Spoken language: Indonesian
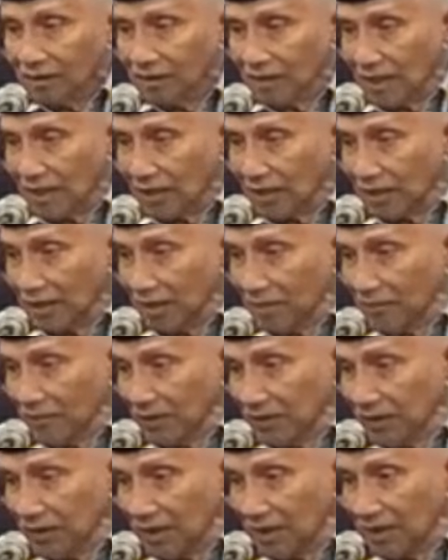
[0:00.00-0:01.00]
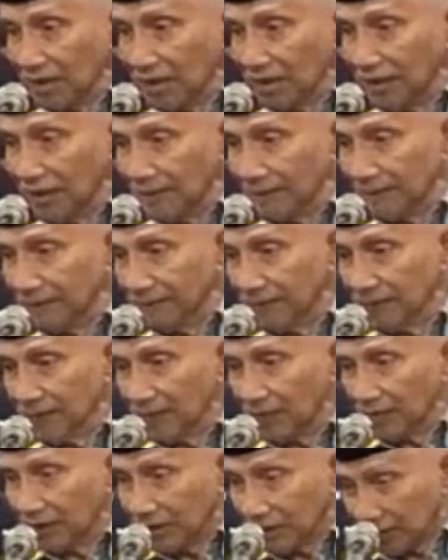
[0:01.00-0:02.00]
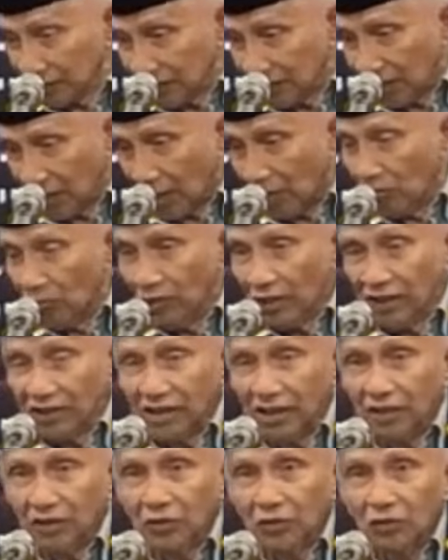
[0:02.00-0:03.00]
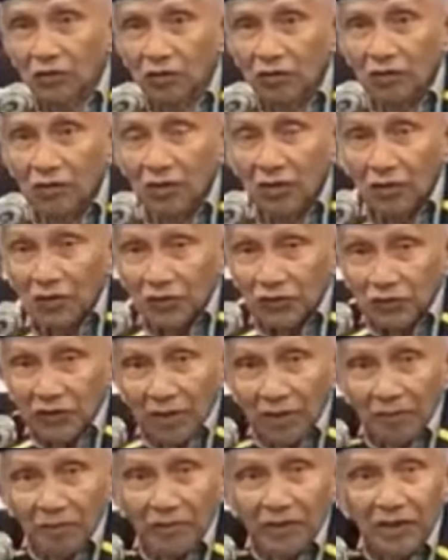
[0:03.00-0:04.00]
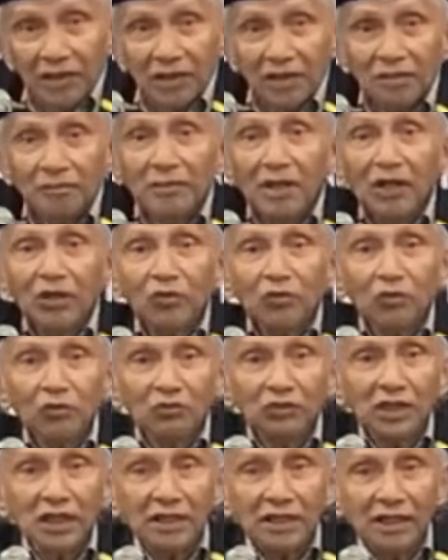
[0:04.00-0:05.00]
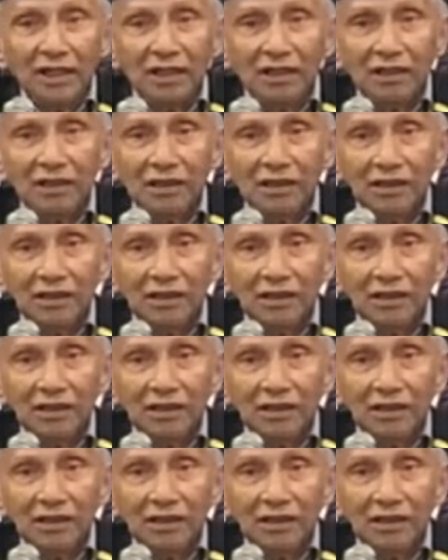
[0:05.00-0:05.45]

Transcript: taring apa taring Drakulanya itu sampai ke Maluku Utara.